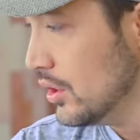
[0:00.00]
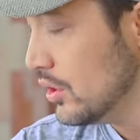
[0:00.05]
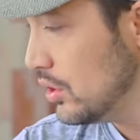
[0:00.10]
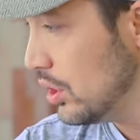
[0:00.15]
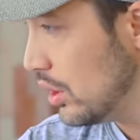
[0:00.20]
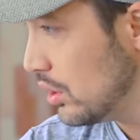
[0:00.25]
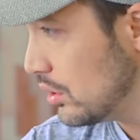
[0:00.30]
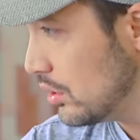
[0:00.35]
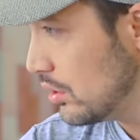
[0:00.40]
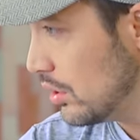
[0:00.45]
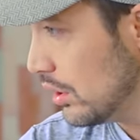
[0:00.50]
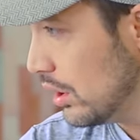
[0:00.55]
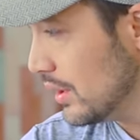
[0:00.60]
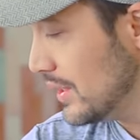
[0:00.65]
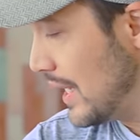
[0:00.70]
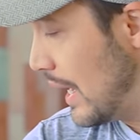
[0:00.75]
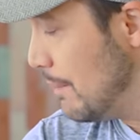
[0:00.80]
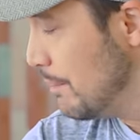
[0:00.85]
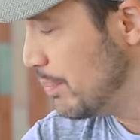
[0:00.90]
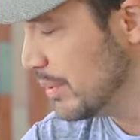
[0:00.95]
ちょっと
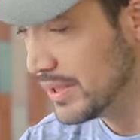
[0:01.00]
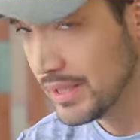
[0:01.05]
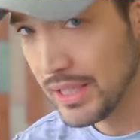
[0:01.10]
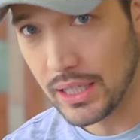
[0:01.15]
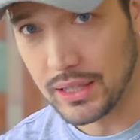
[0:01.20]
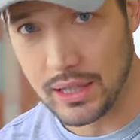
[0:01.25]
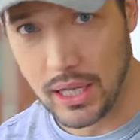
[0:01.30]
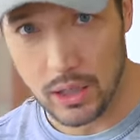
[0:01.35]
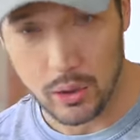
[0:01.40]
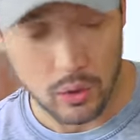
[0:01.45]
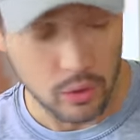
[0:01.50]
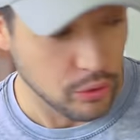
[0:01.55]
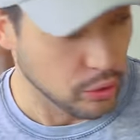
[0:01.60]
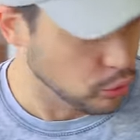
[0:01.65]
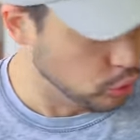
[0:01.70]
3分経ったら今